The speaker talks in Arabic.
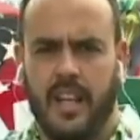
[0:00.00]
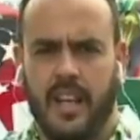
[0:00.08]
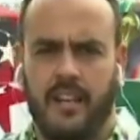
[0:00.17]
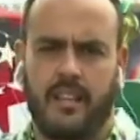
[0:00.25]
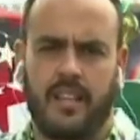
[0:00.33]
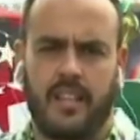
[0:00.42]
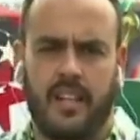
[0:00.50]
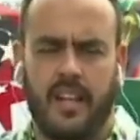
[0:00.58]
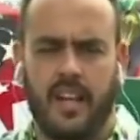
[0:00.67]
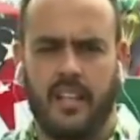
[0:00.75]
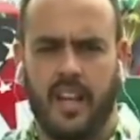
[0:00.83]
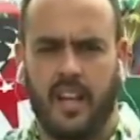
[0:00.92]

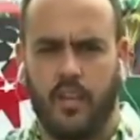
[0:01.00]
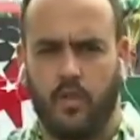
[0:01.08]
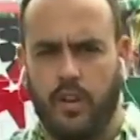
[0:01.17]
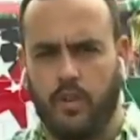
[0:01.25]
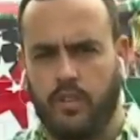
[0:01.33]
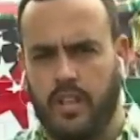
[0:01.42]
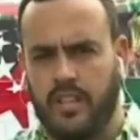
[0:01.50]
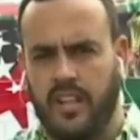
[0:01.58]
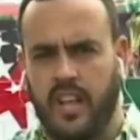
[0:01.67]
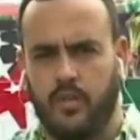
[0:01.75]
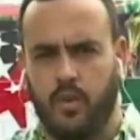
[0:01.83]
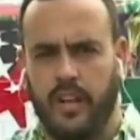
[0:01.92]
للتصريحات أكدوا أن
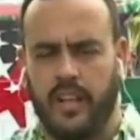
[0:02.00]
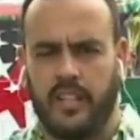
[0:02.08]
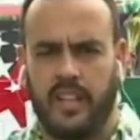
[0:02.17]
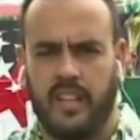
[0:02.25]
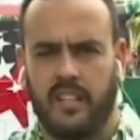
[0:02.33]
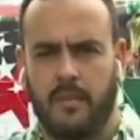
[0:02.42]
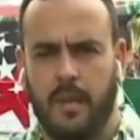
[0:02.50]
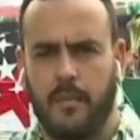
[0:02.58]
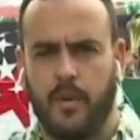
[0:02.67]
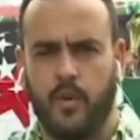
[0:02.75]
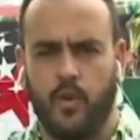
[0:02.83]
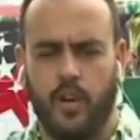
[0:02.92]
التصريحات والاختلاط
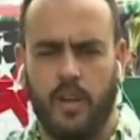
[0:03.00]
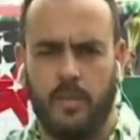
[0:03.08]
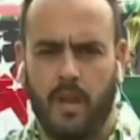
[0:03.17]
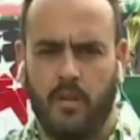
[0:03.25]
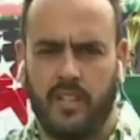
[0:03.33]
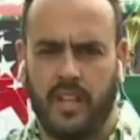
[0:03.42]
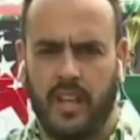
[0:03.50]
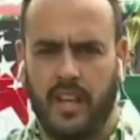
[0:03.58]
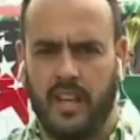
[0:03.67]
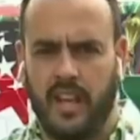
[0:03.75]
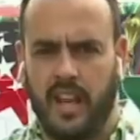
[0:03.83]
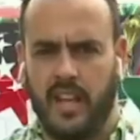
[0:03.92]
ممنوع مع وسائل
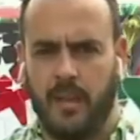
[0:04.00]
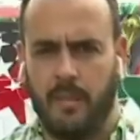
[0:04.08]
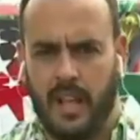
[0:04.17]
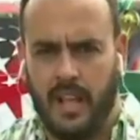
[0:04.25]
الإعلام